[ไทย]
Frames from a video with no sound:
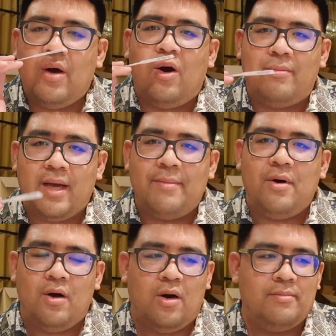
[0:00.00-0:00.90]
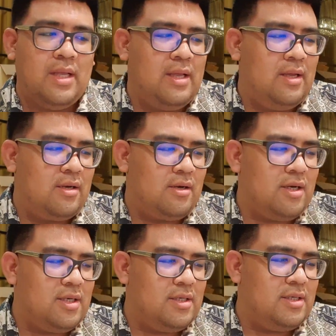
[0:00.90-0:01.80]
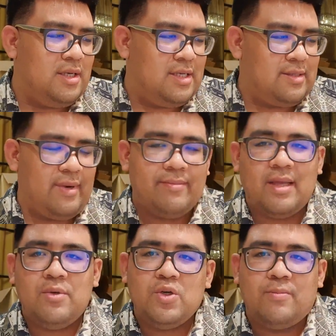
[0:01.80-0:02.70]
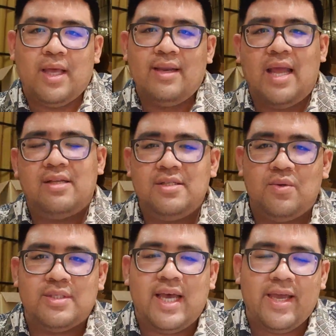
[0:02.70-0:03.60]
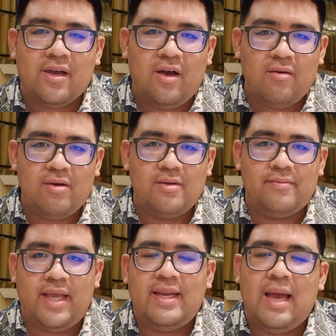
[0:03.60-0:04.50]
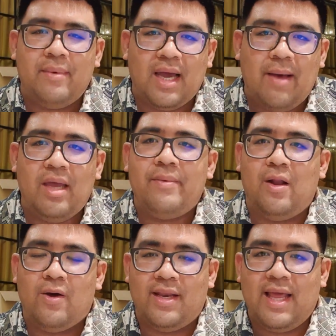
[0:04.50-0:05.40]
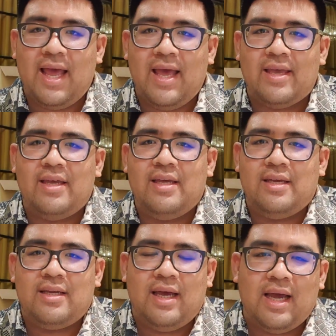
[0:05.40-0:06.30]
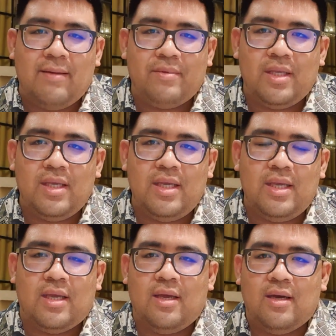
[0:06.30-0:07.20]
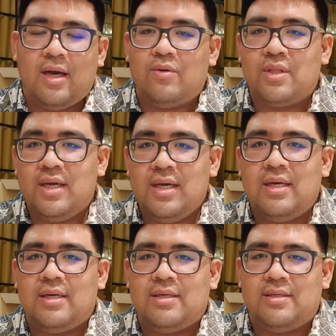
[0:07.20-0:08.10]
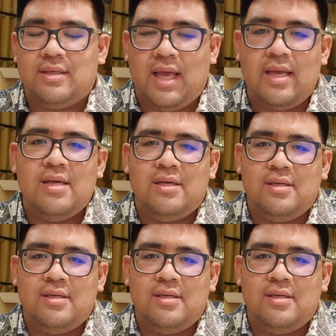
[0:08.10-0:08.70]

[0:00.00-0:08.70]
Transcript: หอมครับ หอม ก็คือสำหรับ ท่าน ผู้ชมท่านไหนที่สนใจก็แนะนำนะครับ ให้ไปลองกันได้นะครับ ที่ เคาน์เตอร์นะ